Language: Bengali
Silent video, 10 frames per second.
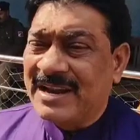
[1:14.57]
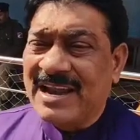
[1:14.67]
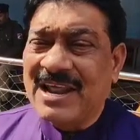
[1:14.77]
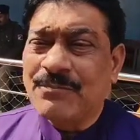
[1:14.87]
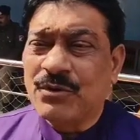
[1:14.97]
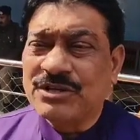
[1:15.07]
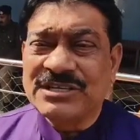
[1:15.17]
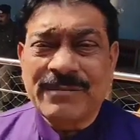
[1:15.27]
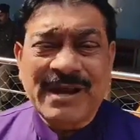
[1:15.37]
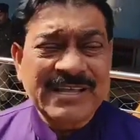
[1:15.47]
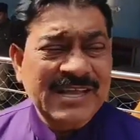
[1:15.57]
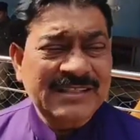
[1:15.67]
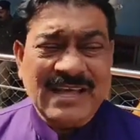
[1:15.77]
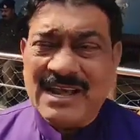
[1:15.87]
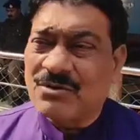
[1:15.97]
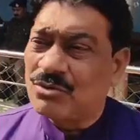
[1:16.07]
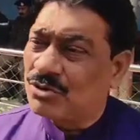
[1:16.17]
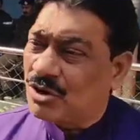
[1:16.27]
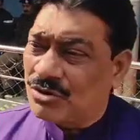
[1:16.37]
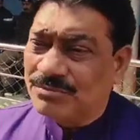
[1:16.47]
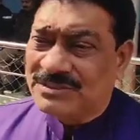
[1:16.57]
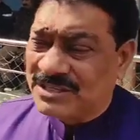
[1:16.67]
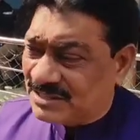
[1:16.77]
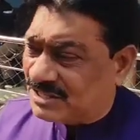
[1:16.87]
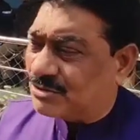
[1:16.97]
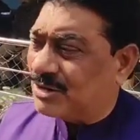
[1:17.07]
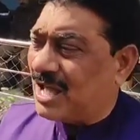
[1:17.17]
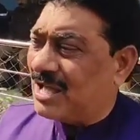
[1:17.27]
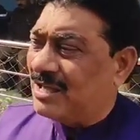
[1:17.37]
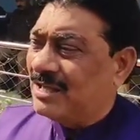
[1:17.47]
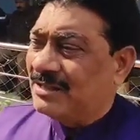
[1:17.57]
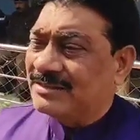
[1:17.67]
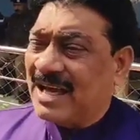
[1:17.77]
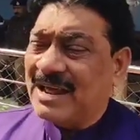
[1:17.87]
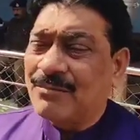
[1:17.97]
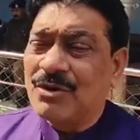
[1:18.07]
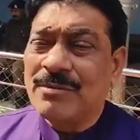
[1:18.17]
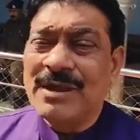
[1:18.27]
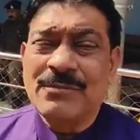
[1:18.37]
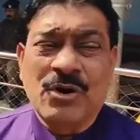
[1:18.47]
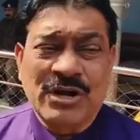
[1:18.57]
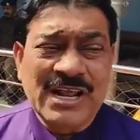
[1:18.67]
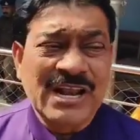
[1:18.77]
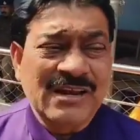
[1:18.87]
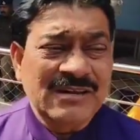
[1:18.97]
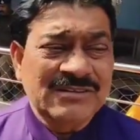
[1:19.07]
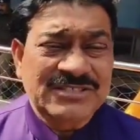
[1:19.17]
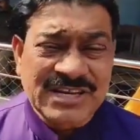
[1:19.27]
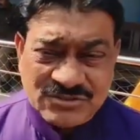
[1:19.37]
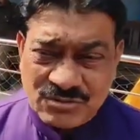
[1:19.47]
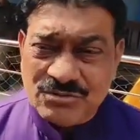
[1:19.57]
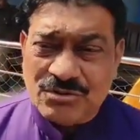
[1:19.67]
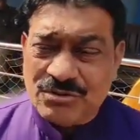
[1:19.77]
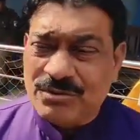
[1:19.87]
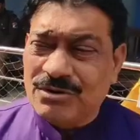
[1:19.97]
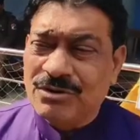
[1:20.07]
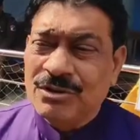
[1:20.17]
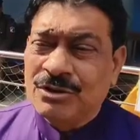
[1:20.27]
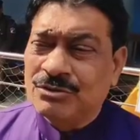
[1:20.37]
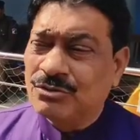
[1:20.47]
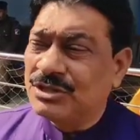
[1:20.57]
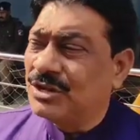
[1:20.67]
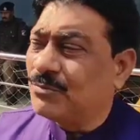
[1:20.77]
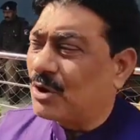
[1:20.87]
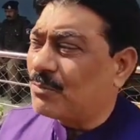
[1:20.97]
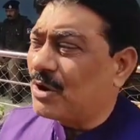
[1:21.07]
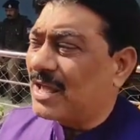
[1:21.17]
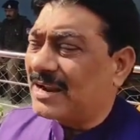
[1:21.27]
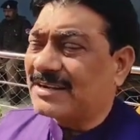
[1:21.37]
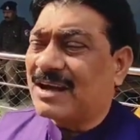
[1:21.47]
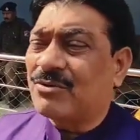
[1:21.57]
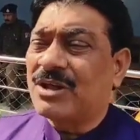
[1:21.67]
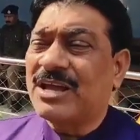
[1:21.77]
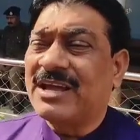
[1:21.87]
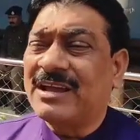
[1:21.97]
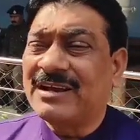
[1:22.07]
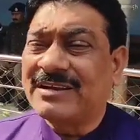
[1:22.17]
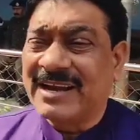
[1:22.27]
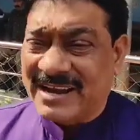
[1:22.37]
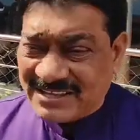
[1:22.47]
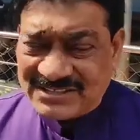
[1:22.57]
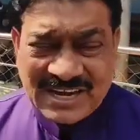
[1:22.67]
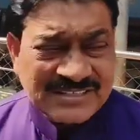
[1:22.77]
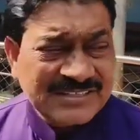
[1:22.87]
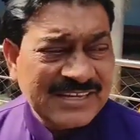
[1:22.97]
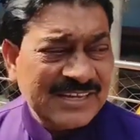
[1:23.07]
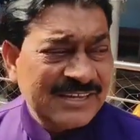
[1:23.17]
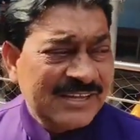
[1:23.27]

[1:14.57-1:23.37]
রেলের পরিষেবা নিয়ে তারা কোনো রকম চিন্তিত না তারা বলবেন মডেল স্টেশন করব দুদিন পর পর একটা করে ট্রেন ছাড়ছে